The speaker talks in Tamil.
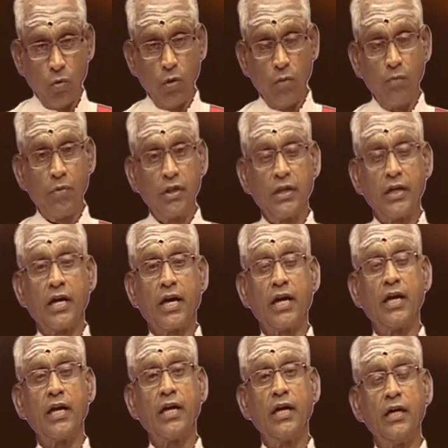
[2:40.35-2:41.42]
ஒன்பது
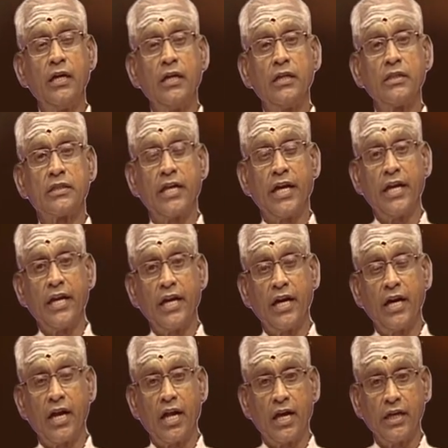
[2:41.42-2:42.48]
கணங்கள்
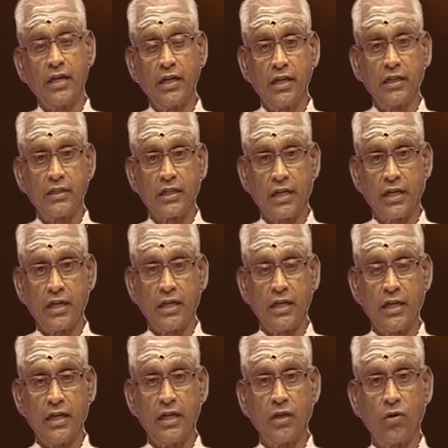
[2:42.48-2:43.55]
சேனைகளாக இருக்கின்றன
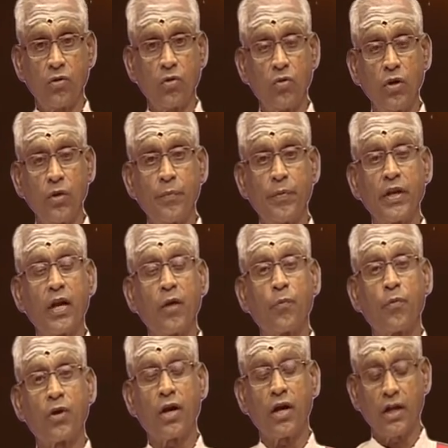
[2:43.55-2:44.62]
என்ற ஒரு குறிப்பை
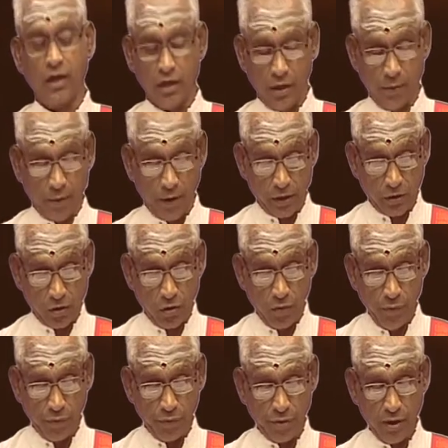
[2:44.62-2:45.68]
நாம் புராணங்களிலே பார்க்கிறோம்